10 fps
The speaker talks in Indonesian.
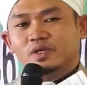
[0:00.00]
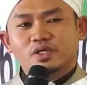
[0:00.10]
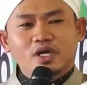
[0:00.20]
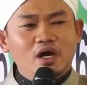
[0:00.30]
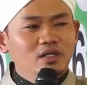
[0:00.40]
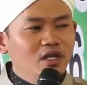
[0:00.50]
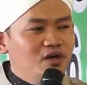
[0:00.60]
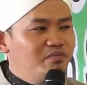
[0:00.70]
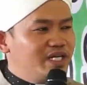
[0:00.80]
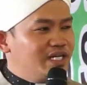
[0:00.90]
Ya
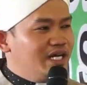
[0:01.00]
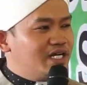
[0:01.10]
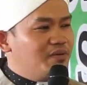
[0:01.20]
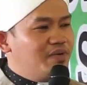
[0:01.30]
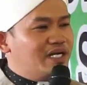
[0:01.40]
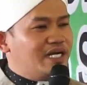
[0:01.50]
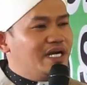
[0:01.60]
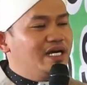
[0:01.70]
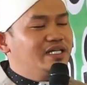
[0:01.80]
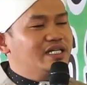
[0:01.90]
Allah berilah
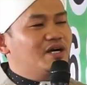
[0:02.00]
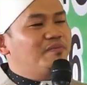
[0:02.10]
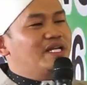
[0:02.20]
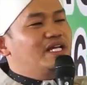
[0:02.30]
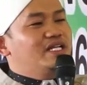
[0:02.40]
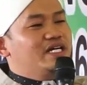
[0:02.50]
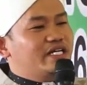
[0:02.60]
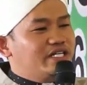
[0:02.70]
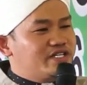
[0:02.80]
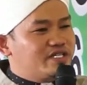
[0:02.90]
keberkahan kepada
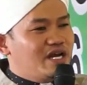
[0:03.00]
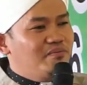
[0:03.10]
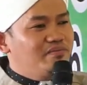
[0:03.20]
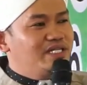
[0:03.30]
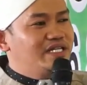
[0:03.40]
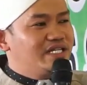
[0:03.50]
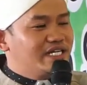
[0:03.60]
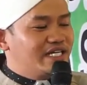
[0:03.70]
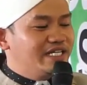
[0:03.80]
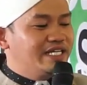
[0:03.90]
negeri Syam dan
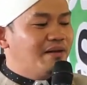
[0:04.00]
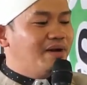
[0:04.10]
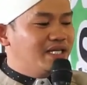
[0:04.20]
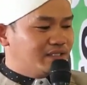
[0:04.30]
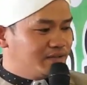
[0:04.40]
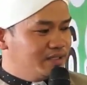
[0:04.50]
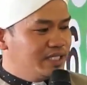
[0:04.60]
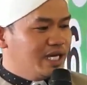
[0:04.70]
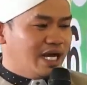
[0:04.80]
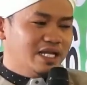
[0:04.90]
negeri Yaman
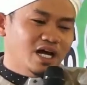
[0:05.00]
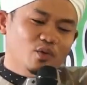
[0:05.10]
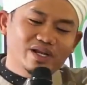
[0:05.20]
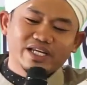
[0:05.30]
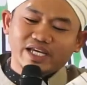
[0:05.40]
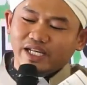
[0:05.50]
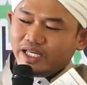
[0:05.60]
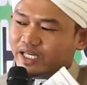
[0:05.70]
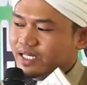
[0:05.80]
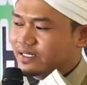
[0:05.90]
kada
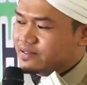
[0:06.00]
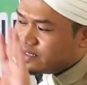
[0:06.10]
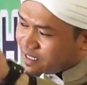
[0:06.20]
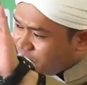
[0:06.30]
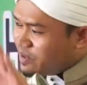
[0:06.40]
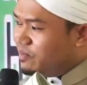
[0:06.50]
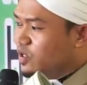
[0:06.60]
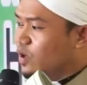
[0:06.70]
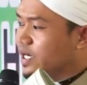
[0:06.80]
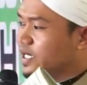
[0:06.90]
kawadihiri dihiri dasar Nabi
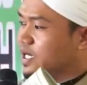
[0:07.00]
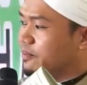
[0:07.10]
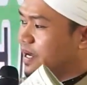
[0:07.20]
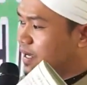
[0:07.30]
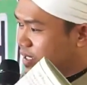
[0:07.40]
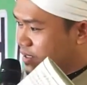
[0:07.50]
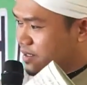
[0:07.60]
mendoakan apa nah,